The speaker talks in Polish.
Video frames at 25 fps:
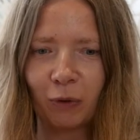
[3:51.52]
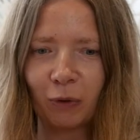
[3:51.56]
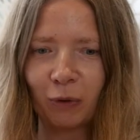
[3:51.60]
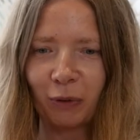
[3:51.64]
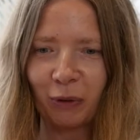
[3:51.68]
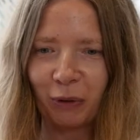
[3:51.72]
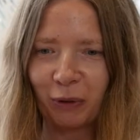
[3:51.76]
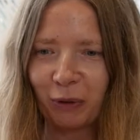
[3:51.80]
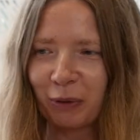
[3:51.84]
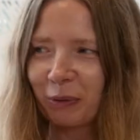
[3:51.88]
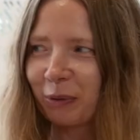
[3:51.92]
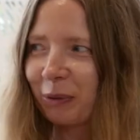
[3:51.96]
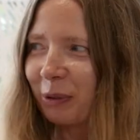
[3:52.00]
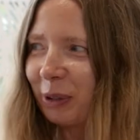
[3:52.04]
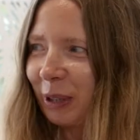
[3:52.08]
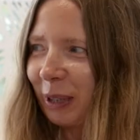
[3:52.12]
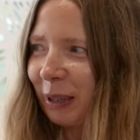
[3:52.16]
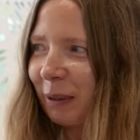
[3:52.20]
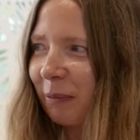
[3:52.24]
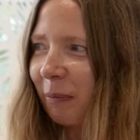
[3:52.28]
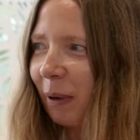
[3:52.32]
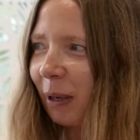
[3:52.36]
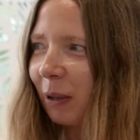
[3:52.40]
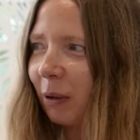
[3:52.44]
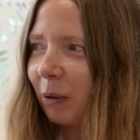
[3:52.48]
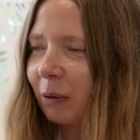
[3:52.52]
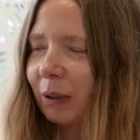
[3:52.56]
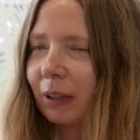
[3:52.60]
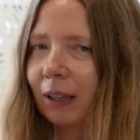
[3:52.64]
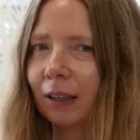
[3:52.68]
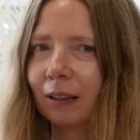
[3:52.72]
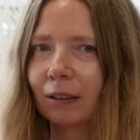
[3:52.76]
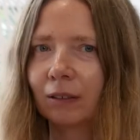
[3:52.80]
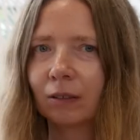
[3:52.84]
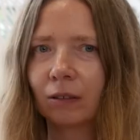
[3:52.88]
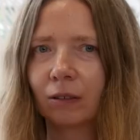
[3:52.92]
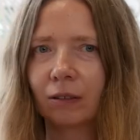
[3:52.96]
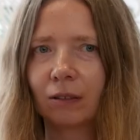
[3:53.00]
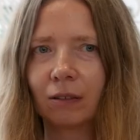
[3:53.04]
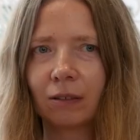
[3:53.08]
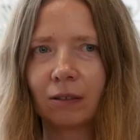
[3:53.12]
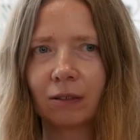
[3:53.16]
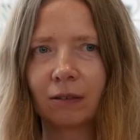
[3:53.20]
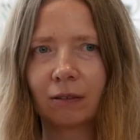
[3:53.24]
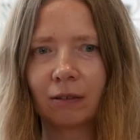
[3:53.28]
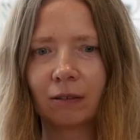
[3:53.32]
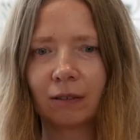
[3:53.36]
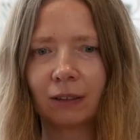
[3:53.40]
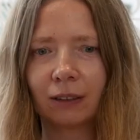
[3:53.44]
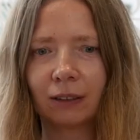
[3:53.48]
ludzie mają jedną,
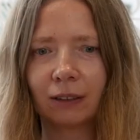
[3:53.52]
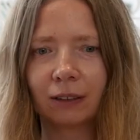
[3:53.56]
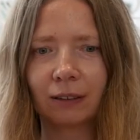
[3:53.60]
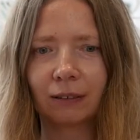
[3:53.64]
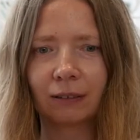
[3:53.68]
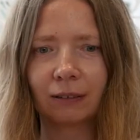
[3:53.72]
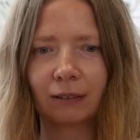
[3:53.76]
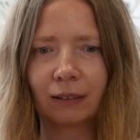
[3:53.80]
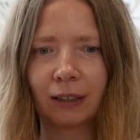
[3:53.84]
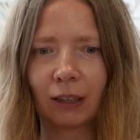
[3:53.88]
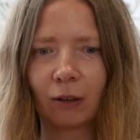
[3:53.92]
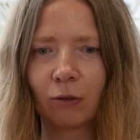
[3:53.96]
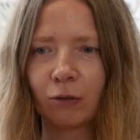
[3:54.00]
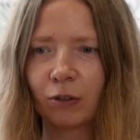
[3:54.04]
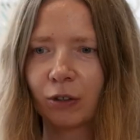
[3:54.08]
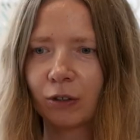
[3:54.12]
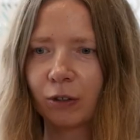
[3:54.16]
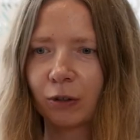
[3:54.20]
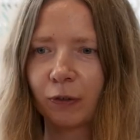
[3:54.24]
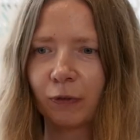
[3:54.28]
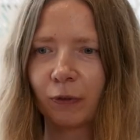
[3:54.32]
e, jakąś